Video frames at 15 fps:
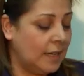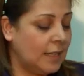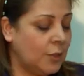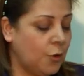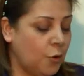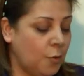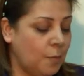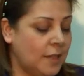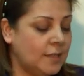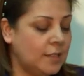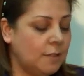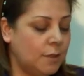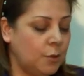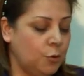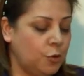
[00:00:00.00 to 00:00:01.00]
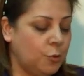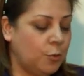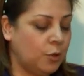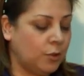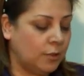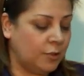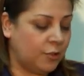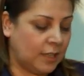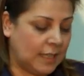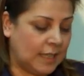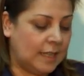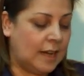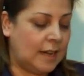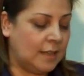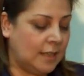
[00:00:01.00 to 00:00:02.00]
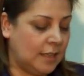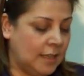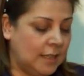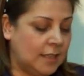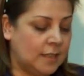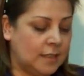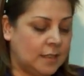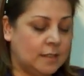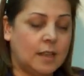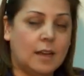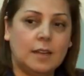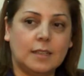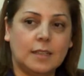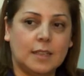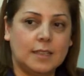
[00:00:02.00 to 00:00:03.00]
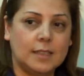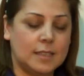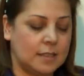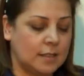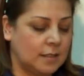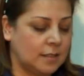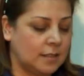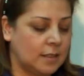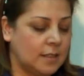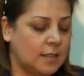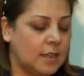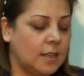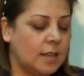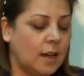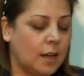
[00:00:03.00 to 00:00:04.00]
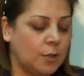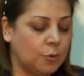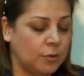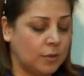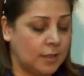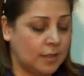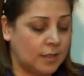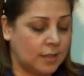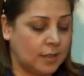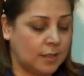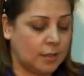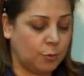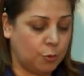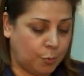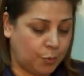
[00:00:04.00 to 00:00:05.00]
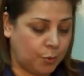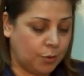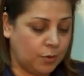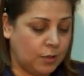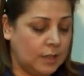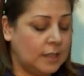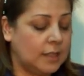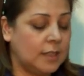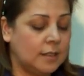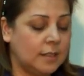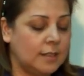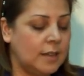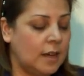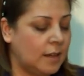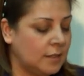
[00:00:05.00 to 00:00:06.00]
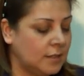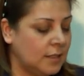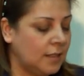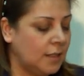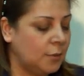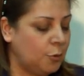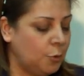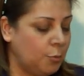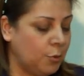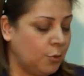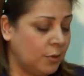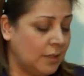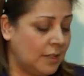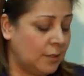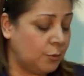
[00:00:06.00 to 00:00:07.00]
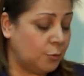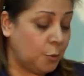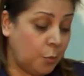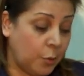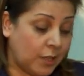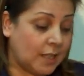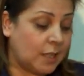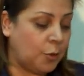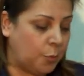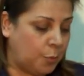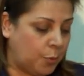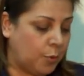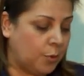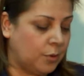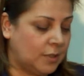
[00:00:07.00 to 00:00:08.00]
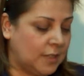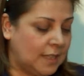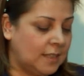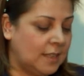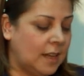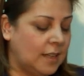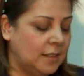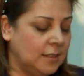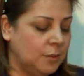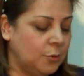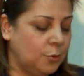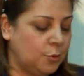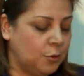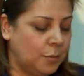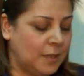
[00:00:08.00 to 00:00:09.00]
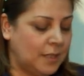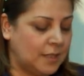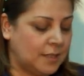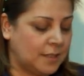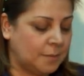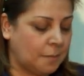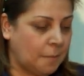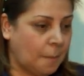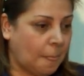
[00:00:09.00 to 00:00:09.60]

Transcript: Geometri ve üç boyutlu şekillerle ilgilenen herkes zeka e, küpü ya da diğer adıyla Rubik, Rubik küp denilen ürünü bilir.